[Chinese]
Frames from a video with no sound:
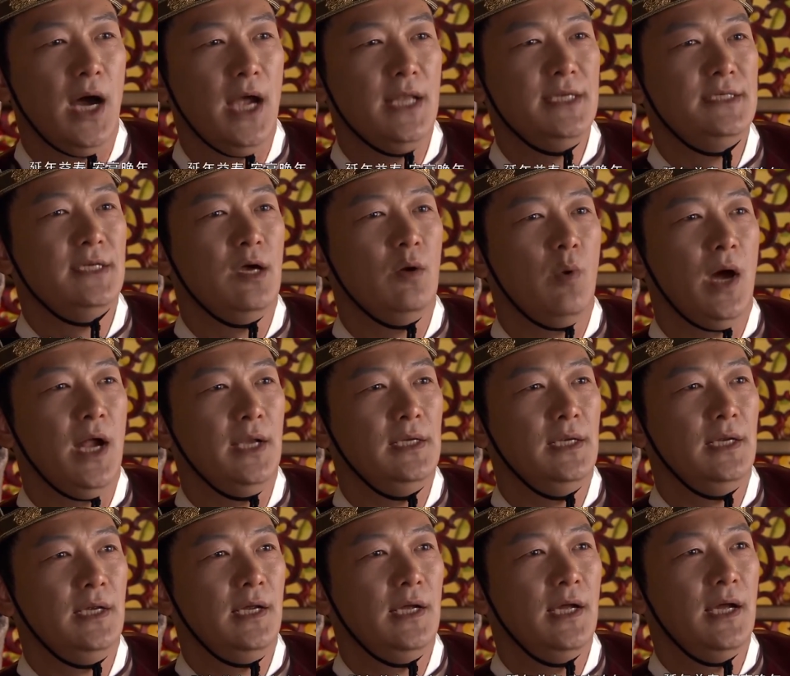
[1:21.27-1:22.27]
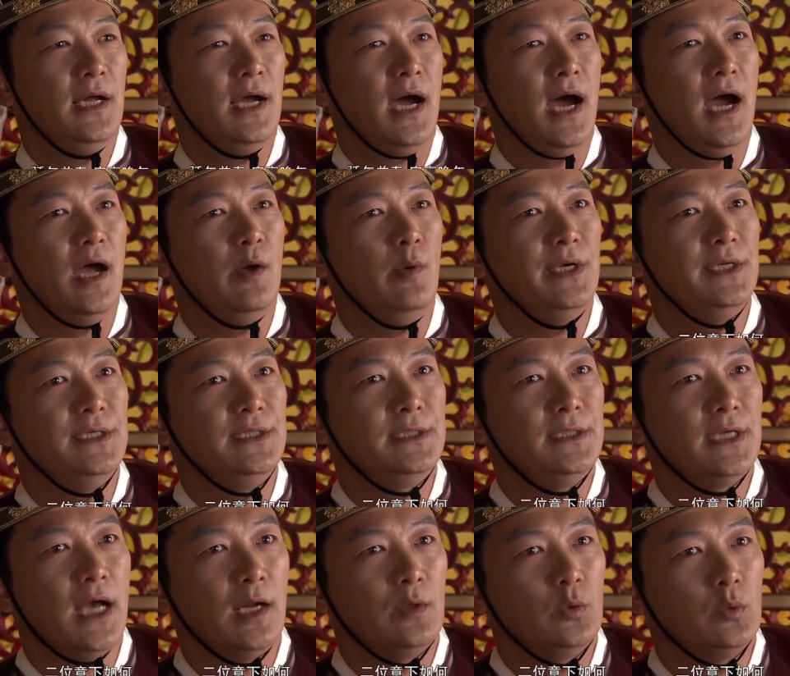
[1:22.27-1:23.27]
安享晚年。二位
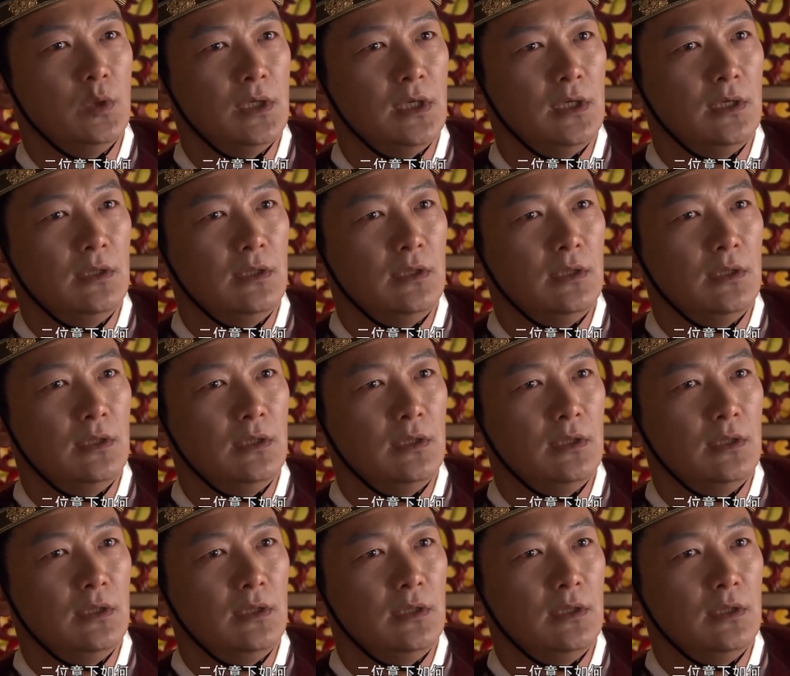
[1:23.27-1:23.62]
意下如